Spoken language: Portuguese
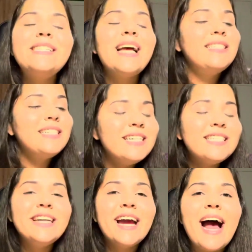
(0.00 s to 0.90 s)
já tinha
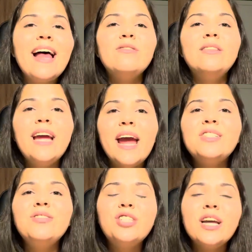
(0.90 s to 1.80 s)
chegado
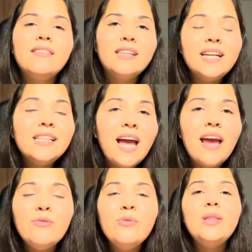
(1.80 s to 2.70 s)
desde o dia
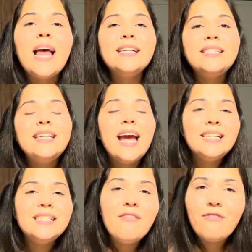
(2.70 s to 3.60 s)
31, na
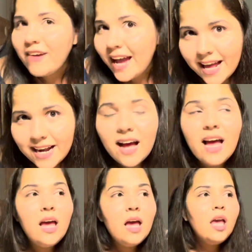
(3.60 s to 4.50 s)
sexta-feira,
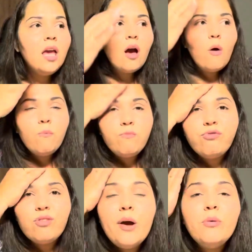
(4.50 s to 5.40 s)
e eu,
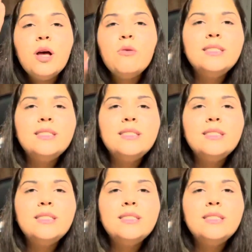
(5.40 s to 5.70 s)
eu não